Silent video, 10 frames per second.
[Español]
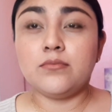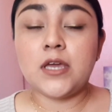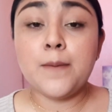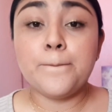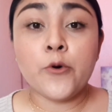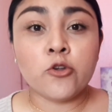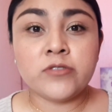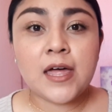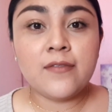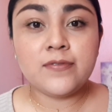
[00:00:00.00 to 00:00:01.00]

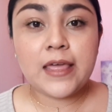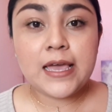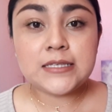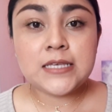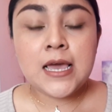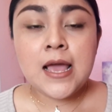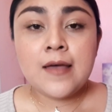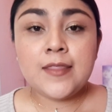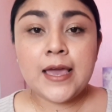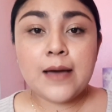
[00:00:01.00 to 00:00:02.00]
importantes,
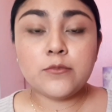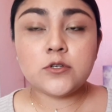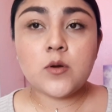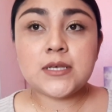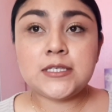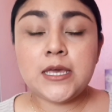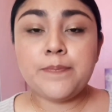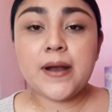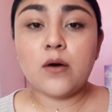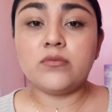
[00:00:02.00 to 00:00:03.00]
digámoslo así,
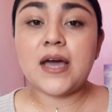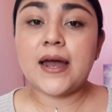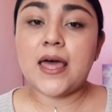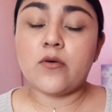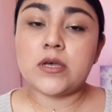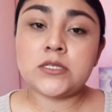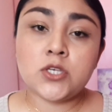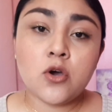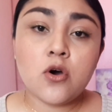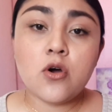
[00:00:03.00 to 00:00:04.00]
para una
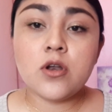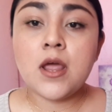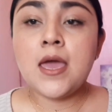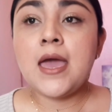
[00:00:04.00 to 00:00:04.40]
graduación,